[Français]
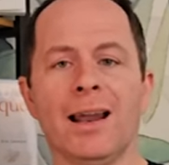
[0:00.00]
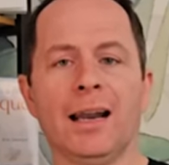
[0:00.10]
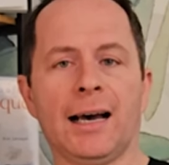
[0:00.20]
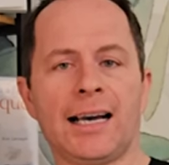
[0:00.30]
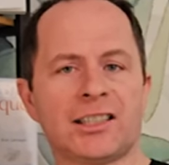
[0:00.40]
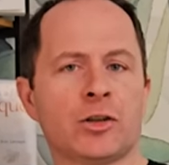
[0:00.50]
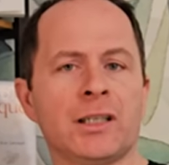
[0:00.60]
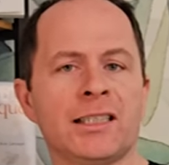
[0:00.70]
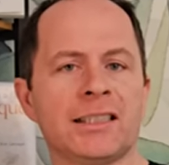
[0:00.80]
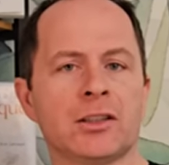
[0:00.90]
la
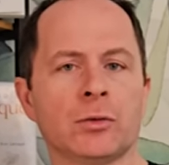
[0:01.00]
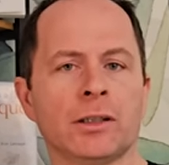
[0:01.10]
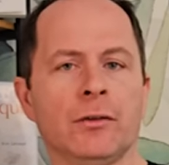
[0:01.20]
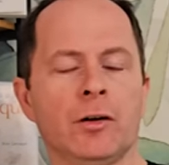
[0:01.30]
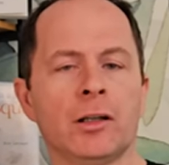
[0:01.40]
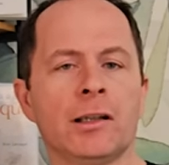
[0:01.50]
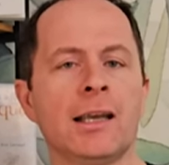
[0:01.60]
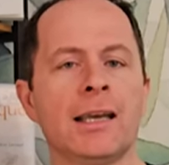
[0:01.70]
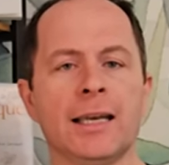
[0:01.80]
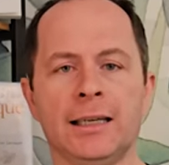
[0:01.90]
rationalisation des flottes
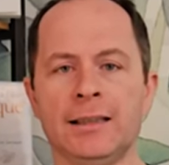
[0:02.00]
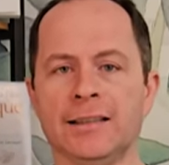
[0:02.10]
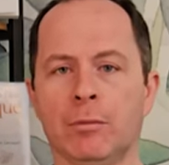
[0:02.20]
et des